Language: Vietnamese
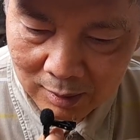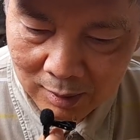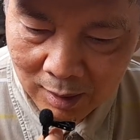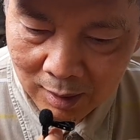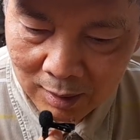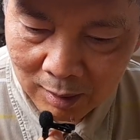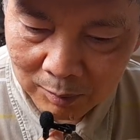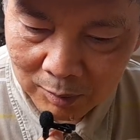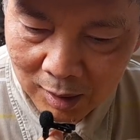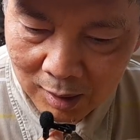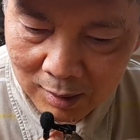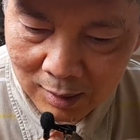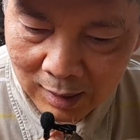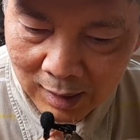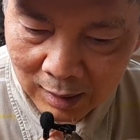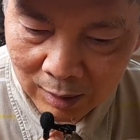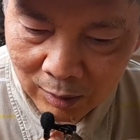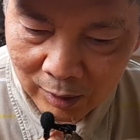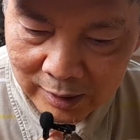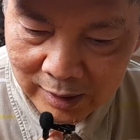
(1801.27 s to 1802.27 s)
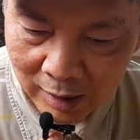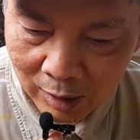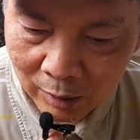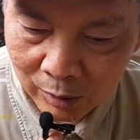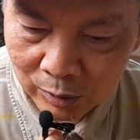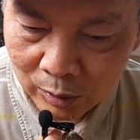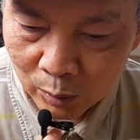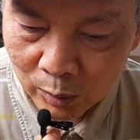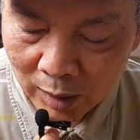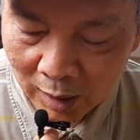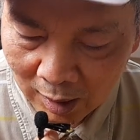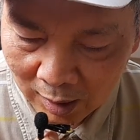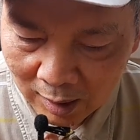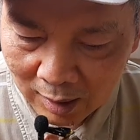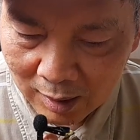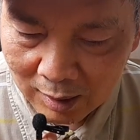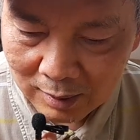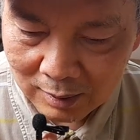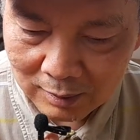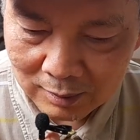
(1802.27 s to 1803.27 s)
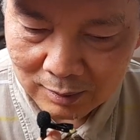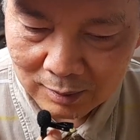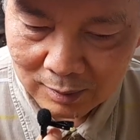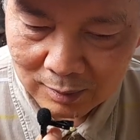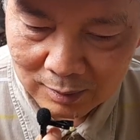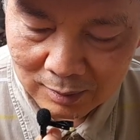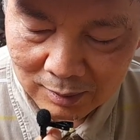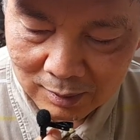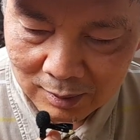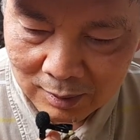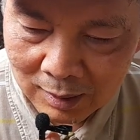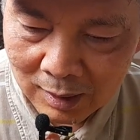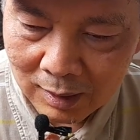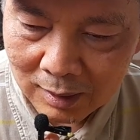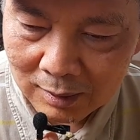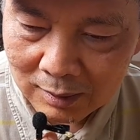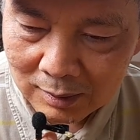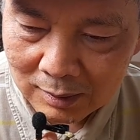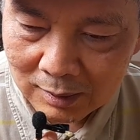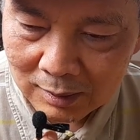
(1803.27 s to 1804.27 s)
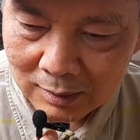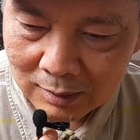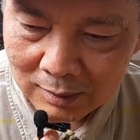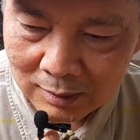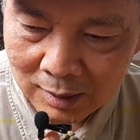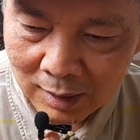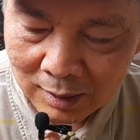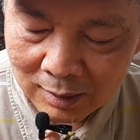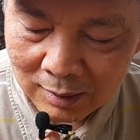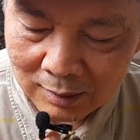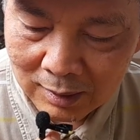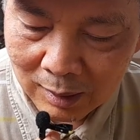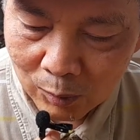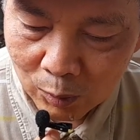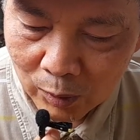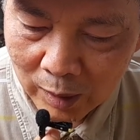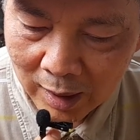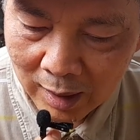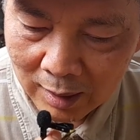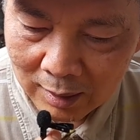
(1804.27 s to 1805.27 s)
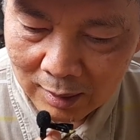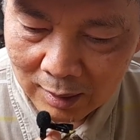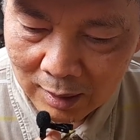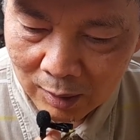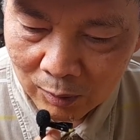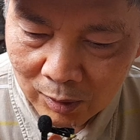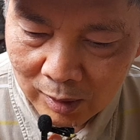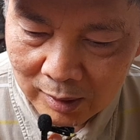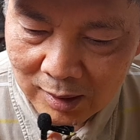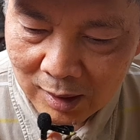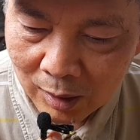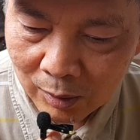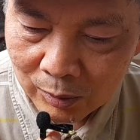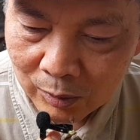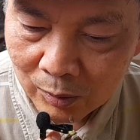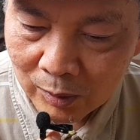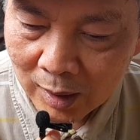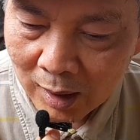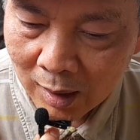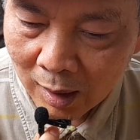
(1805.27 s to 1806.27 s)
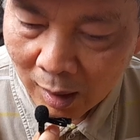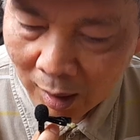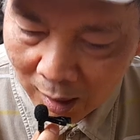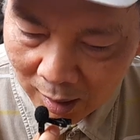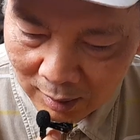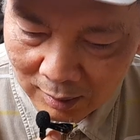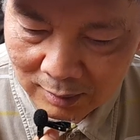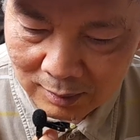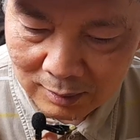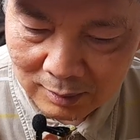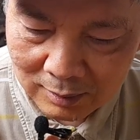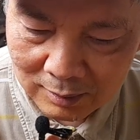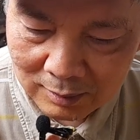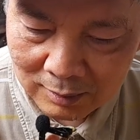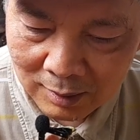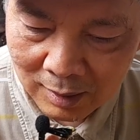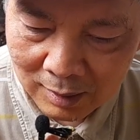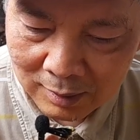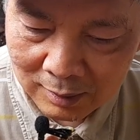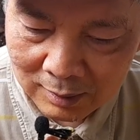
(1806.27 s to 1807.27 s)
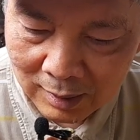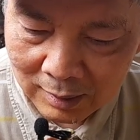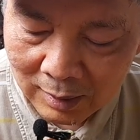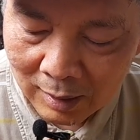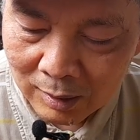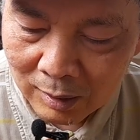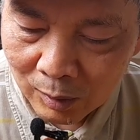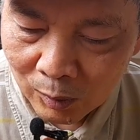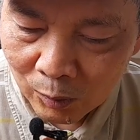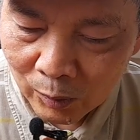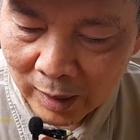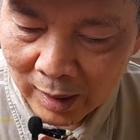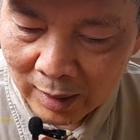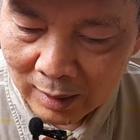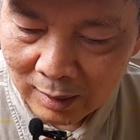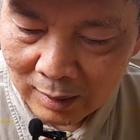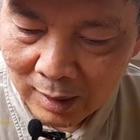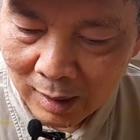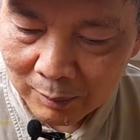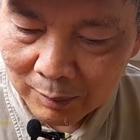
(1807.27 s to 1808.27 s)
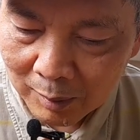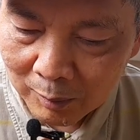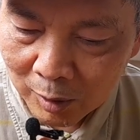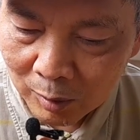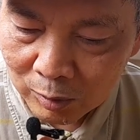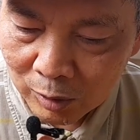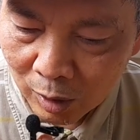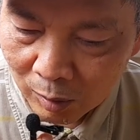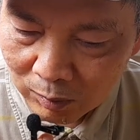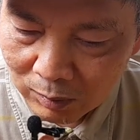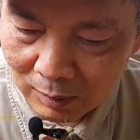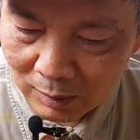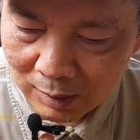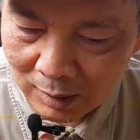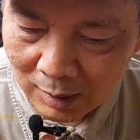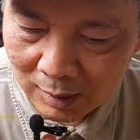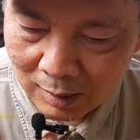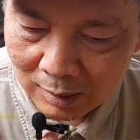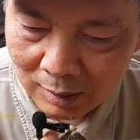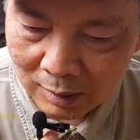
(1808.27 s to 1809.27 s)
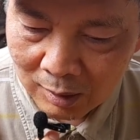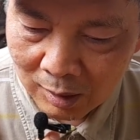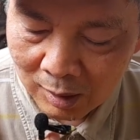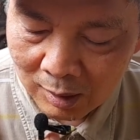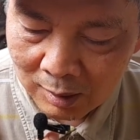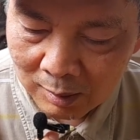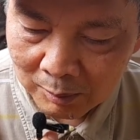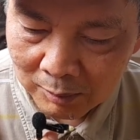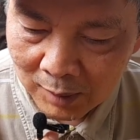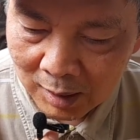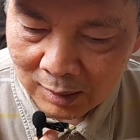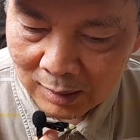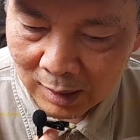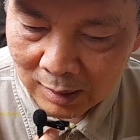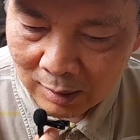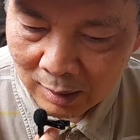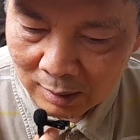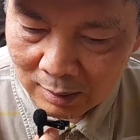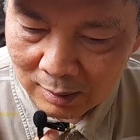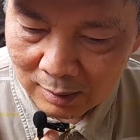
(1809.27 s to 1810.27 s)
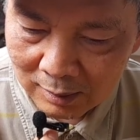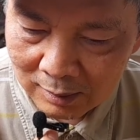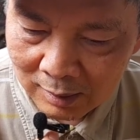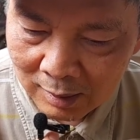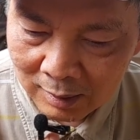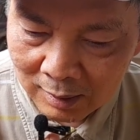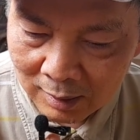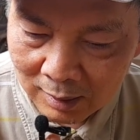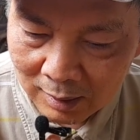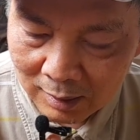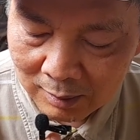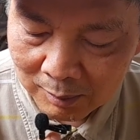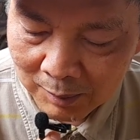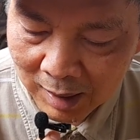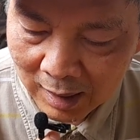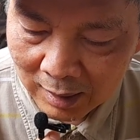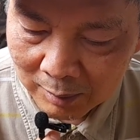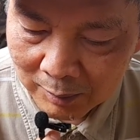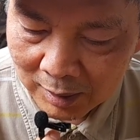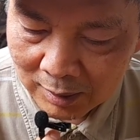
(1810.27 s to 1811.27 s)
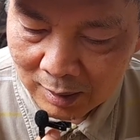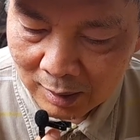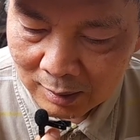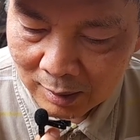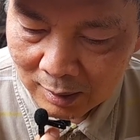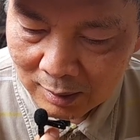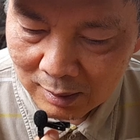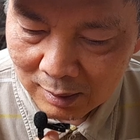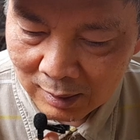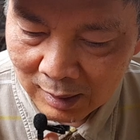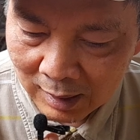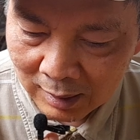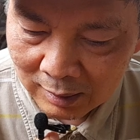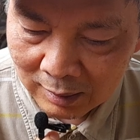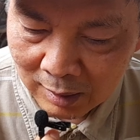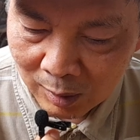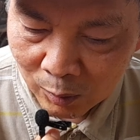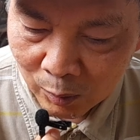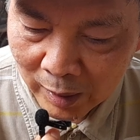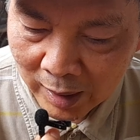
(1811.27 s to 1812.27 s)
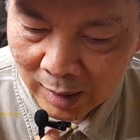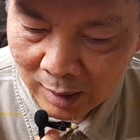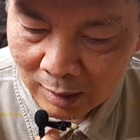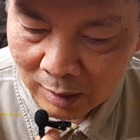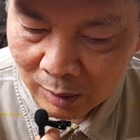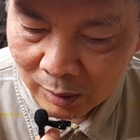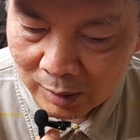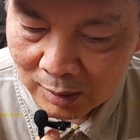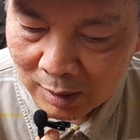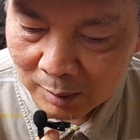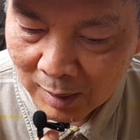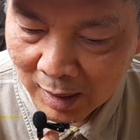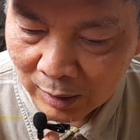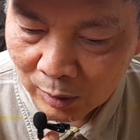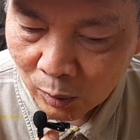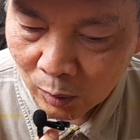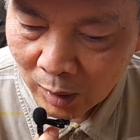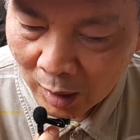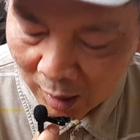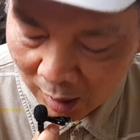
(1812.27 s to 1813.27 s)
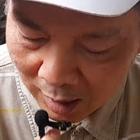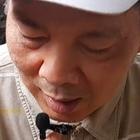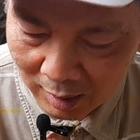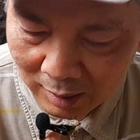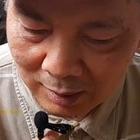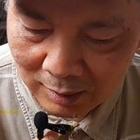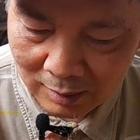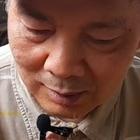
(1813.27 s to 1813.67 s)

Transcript: thời đông đức là khối xã hội chủ nghĩa đó thì người ta quen cái khối xã hội chủ nghĩa hơn đó người ta vẫn còn quen cái nếp đó một chút còn bên tây đức những cái bang ở bên tây đức là người ta quen khối tư bản chủ nghĩa